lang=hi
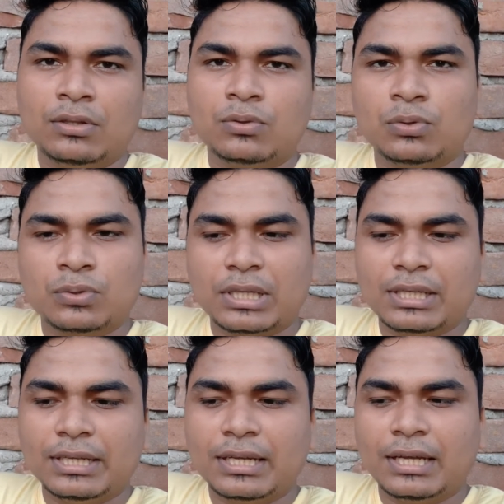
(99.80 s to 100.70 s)
तो दूसरा
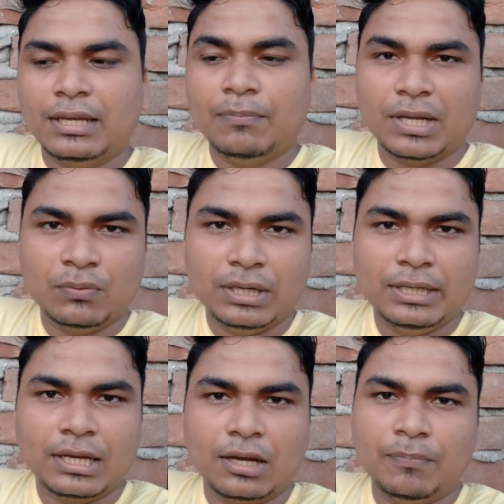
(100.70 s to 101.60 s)
तरीका है
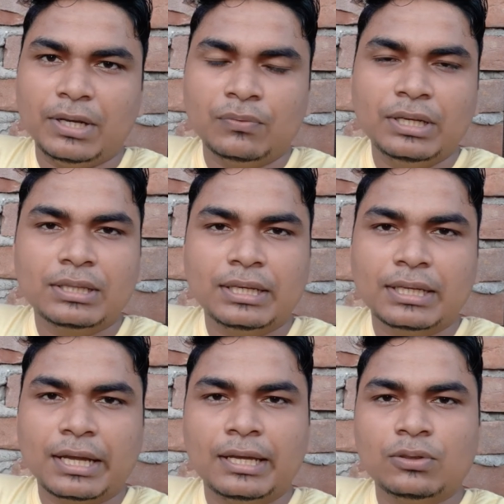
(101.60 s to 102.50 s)
मैनुअली अब मैनुअली
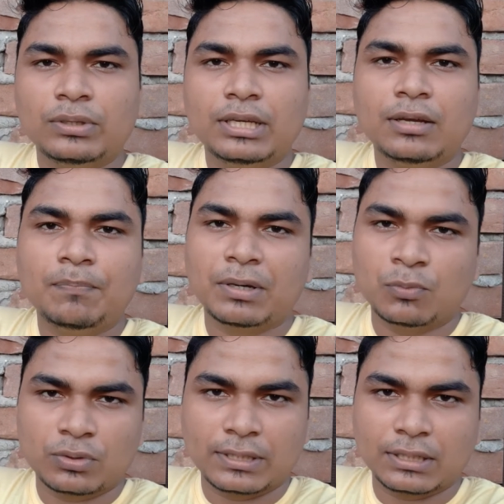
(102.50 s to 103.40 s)
तरीका है तो ये है
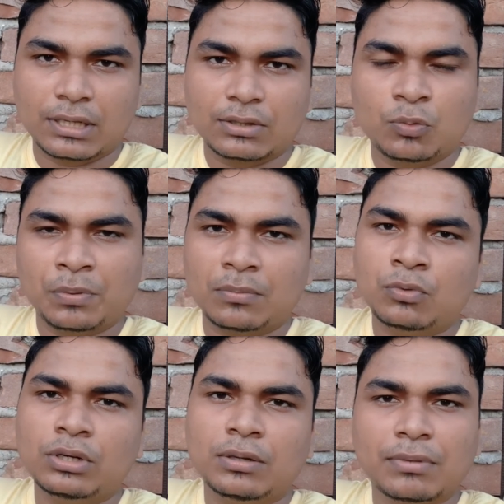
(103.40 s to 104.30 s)
प्रमोशन का तो
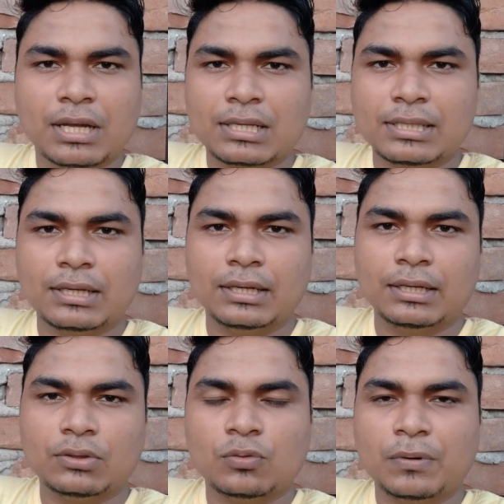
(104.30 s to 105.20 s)
प्रमोट हम कहाँ से
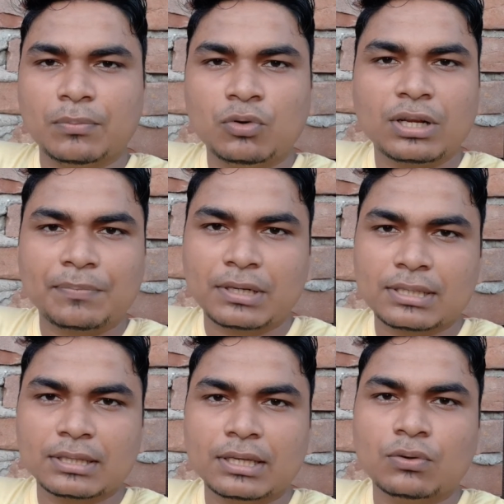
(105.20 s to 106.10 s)
करेंगे तो प्रमोट आप कर
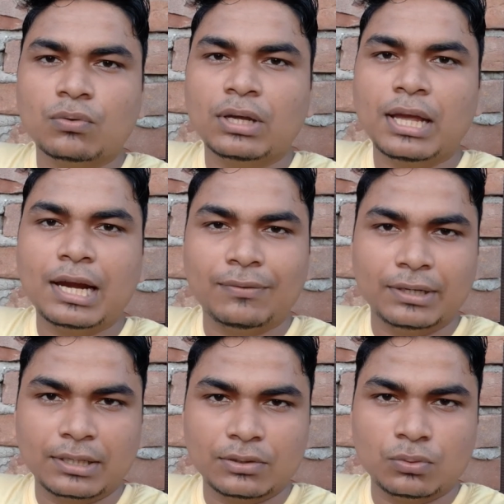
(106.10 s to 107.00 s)
सकते हैं गूगल
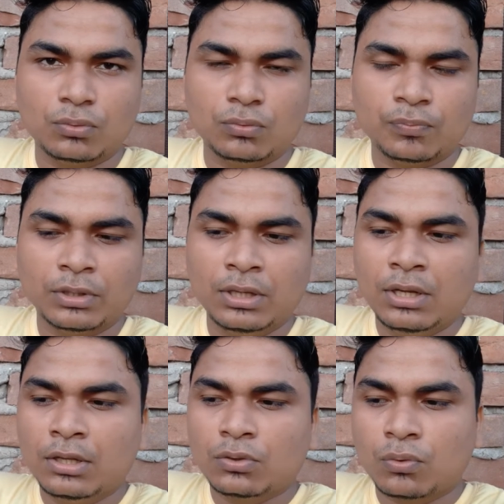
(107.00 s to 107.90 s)
एडवर्ड के थ्रू
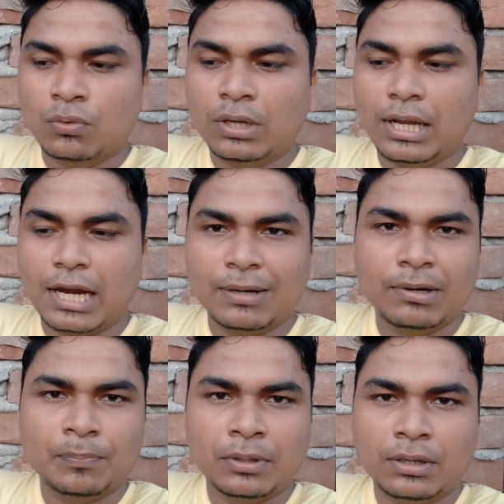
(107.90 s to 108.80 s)
तो गूगल
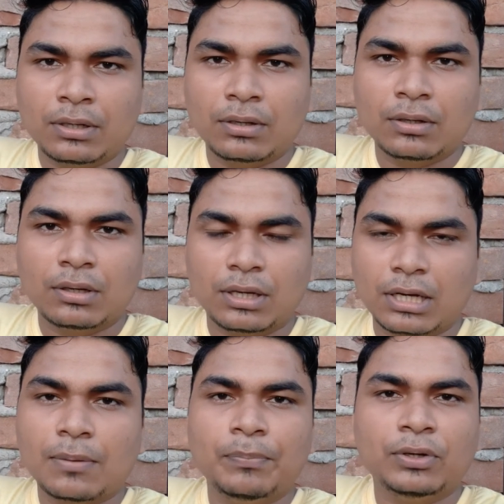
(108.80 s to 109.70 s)
एडवर्ड पर
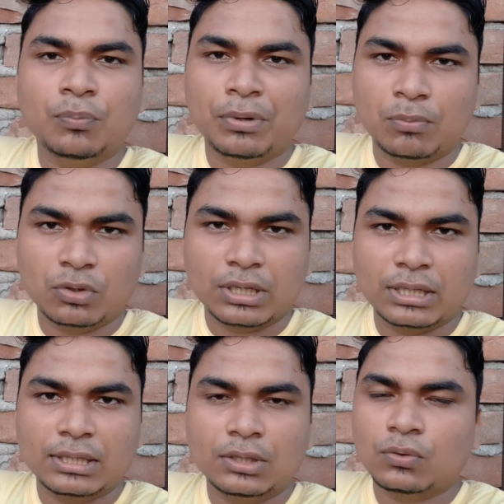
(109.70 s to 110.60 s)
अगर आप वीडियो प्रमोट
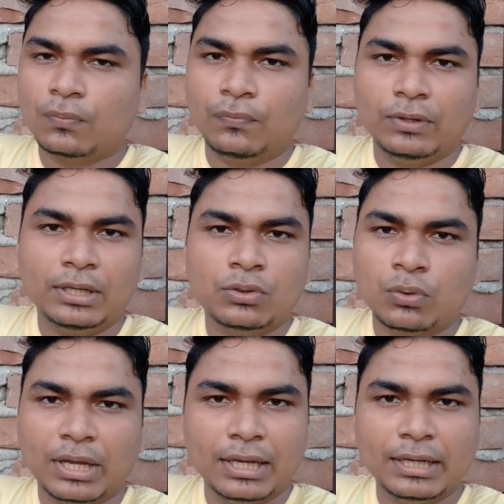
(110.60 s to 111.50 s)
करते हैं तो फ्री
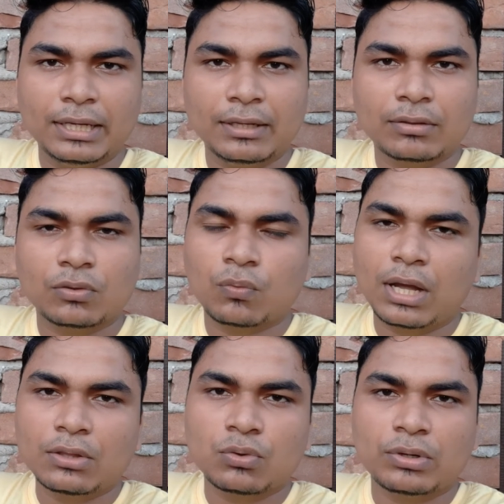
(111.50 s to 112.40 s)
तो है नहीं तो
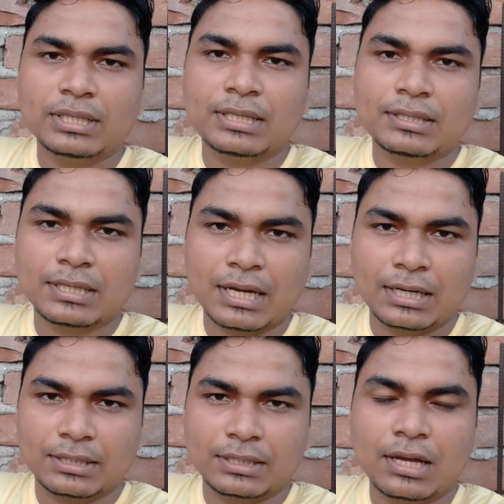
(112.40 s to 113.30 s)
वहाँ थोड़े से
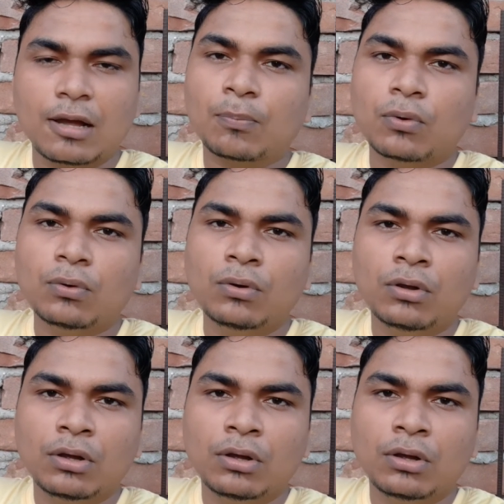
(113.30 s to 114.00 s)
चार्ज आपको